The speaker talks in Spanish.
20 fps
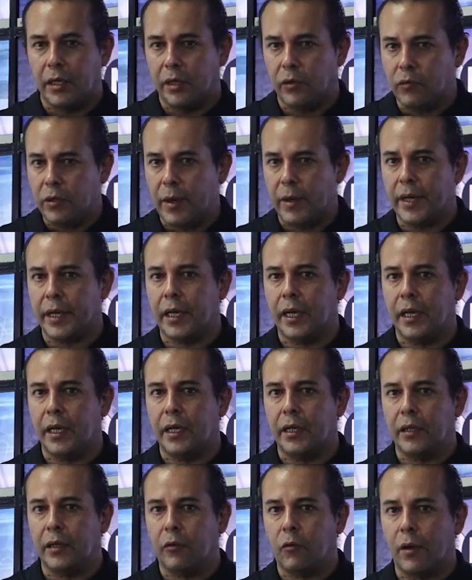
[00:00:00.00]
una vez que
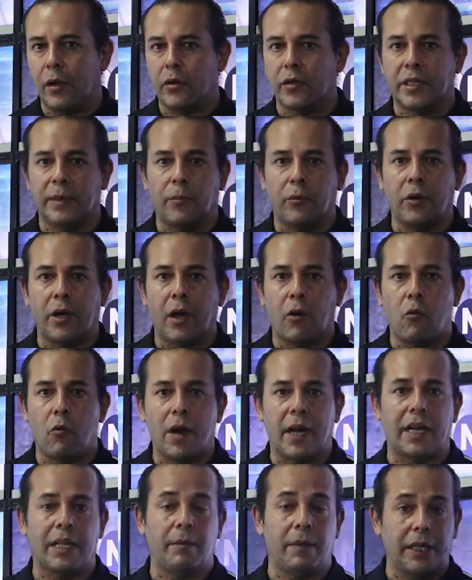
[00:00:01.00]
el cuadro se ponga a
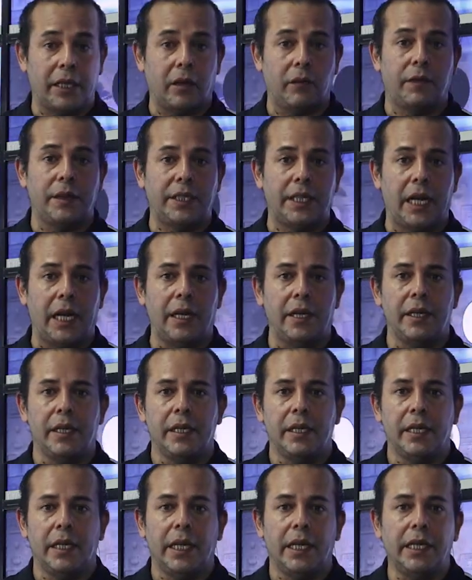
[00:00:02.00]
jugar de manera oficial,
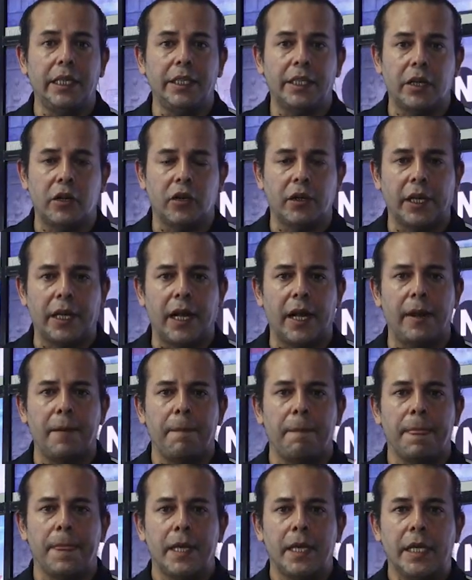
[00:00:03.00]
el hincha notará
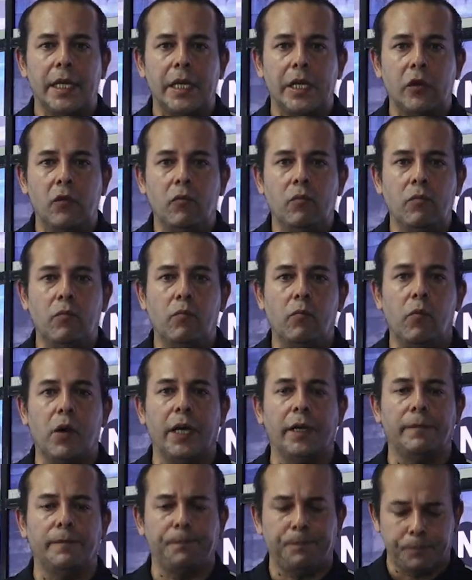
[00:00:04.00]
eh, un
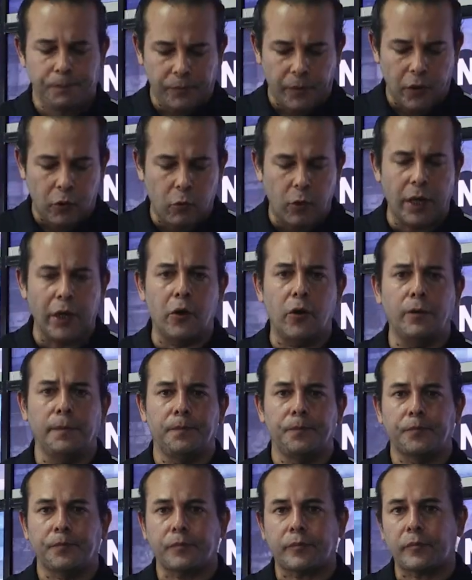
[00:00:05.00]
buen juego,
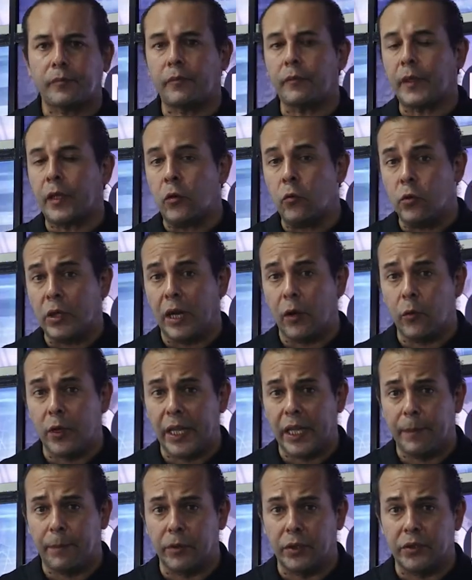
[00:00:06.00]
una
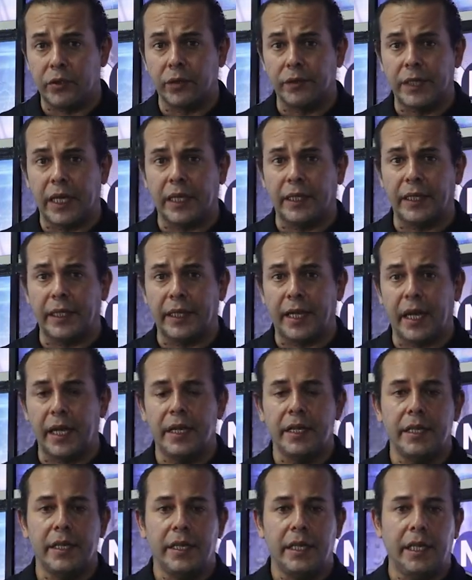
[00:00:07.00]
buena disposición táctica
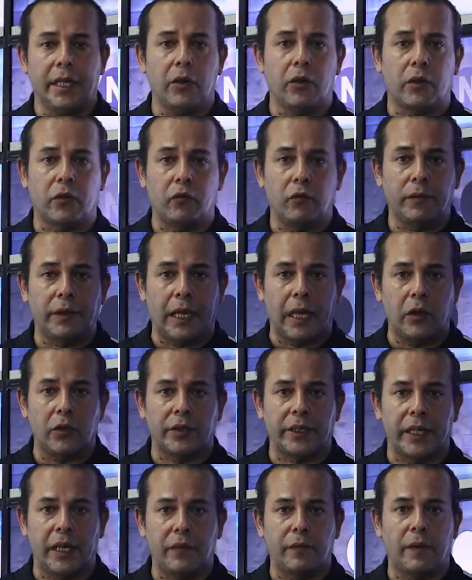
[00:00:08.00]
y que los resultados
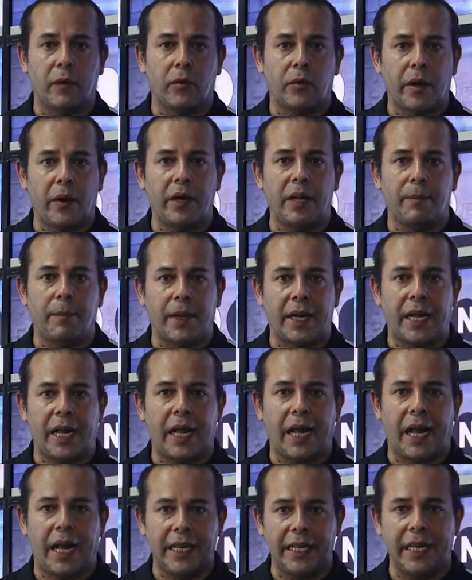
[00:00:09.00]
serán favorables para
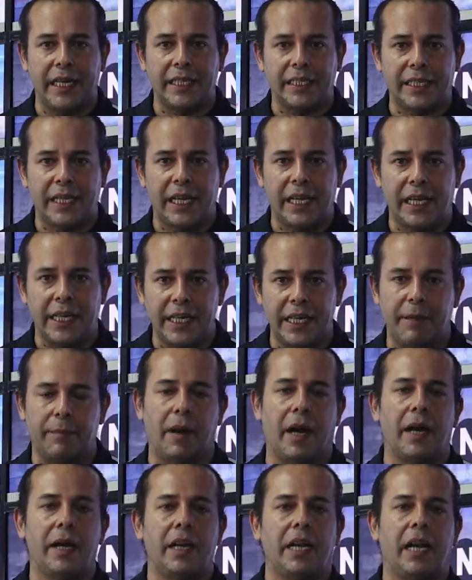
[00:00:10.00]
Alianza
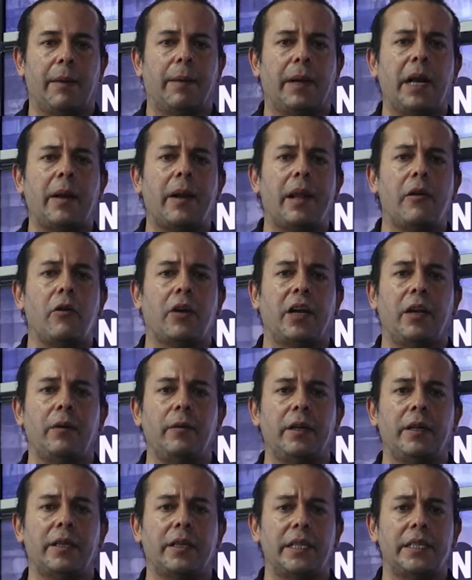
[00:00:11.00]
Lima. La palabra de Oscar
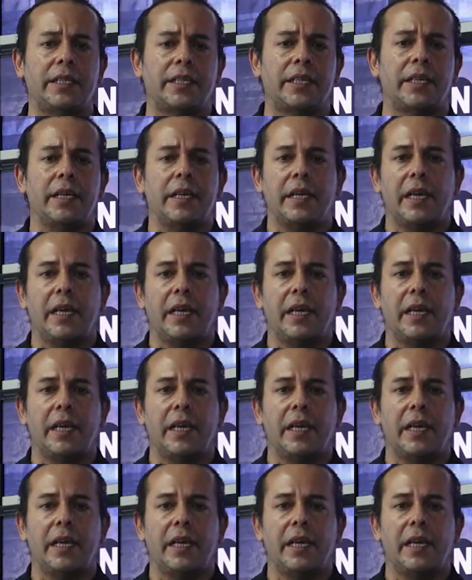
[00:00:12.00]
Vilches